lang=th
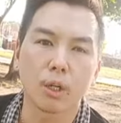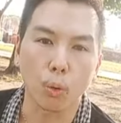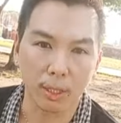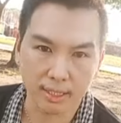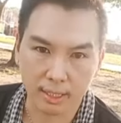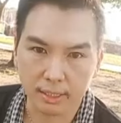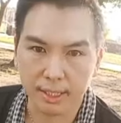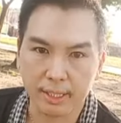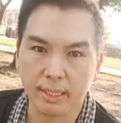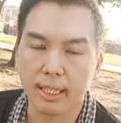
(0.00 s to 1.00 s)
กุลสต
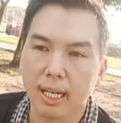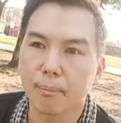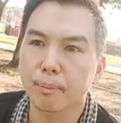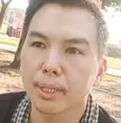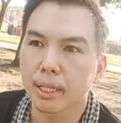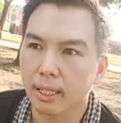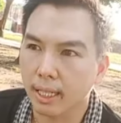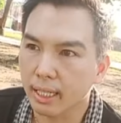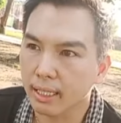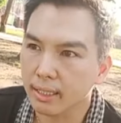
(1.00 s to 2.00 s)
รีนะครับ
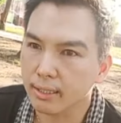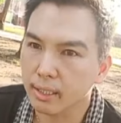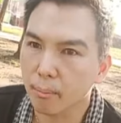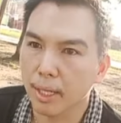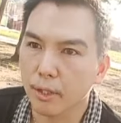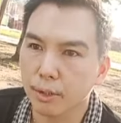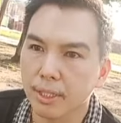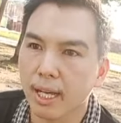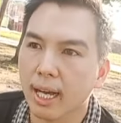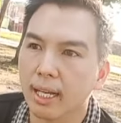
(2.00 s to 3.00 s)
ในสมัยยุทธ
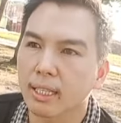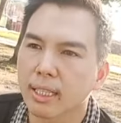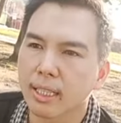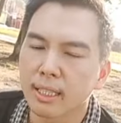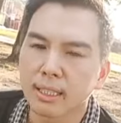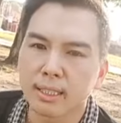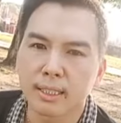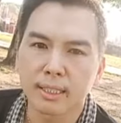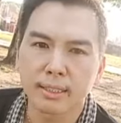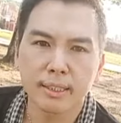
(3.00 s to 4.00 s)
ยา
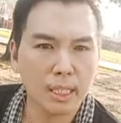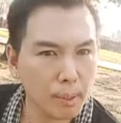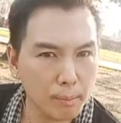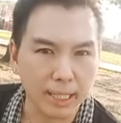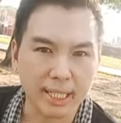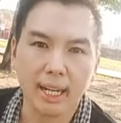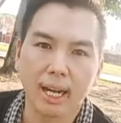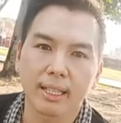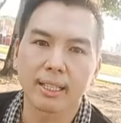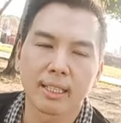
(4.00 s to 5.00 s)
ที่ไม่เหมือนใคร
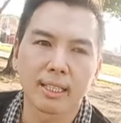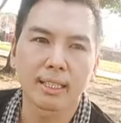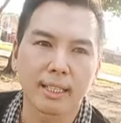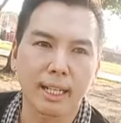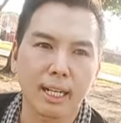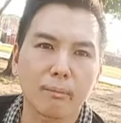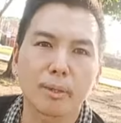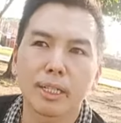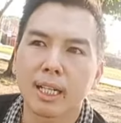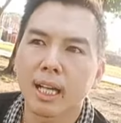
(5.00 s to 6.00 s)
นะครับ
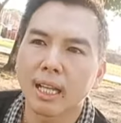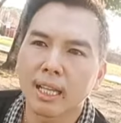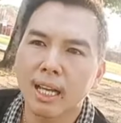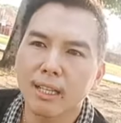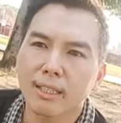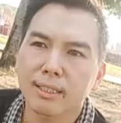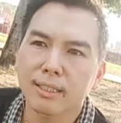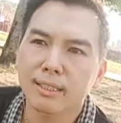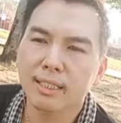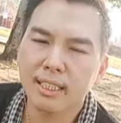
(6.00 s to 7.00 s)
และ
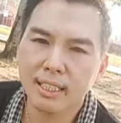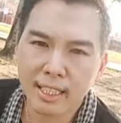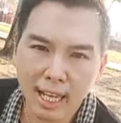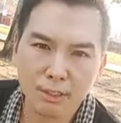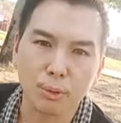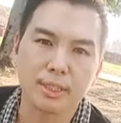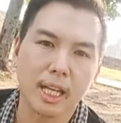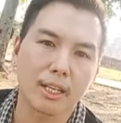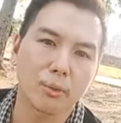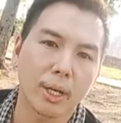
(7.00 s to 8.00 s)
ที่ น่า สนใจ
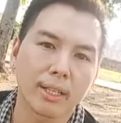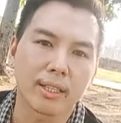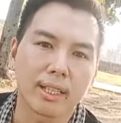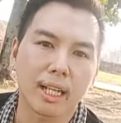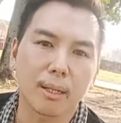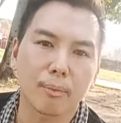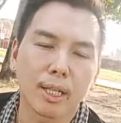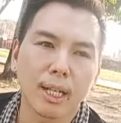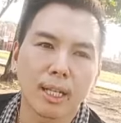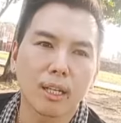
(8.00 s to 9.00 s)
ด้วย นะครับ
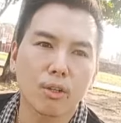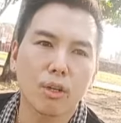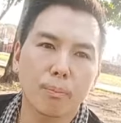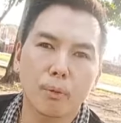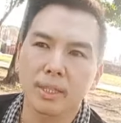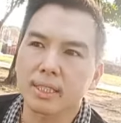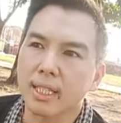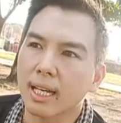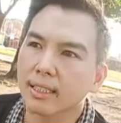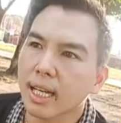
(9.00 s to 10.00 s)
แล้วก็ ประวัติ
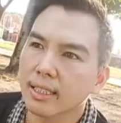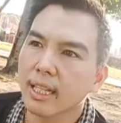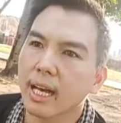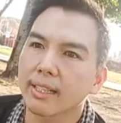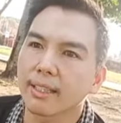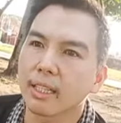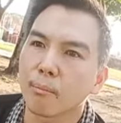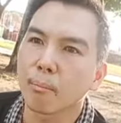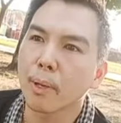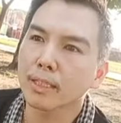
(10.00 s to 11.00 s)
ศาสตร์ ชาติ ไทย เนี่ย
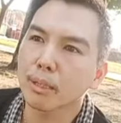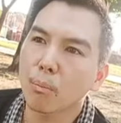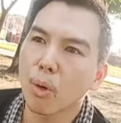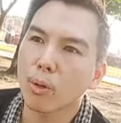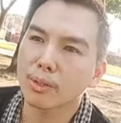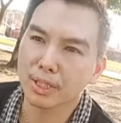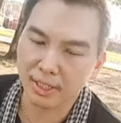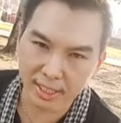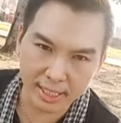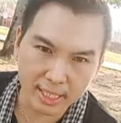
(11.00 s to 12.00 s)
มัก จะ มอง ส
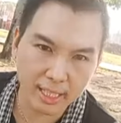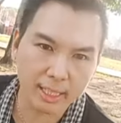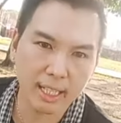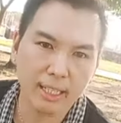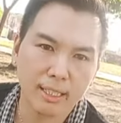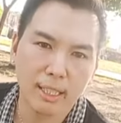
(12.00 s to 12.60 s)
ตรี ท่าน เนี้ย